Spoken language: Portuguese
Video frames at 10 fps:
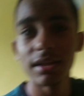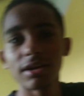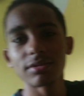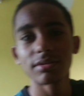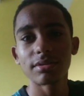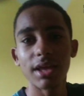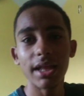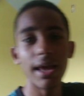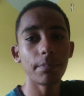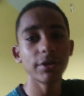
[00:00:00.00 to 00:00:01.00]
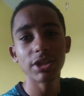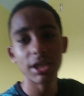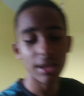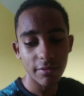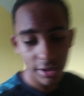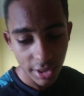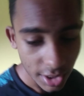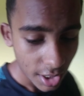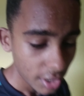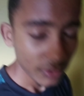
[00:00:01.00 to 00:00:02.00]
ah Daniel, cadê a prancha que tava
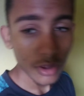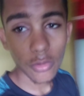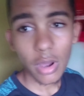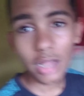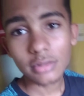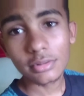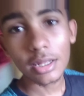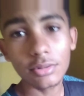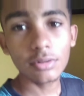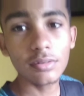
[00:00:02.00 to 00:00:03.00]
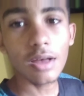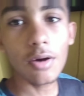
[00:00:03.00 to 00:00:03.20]
aqui? Seu quarto tá todo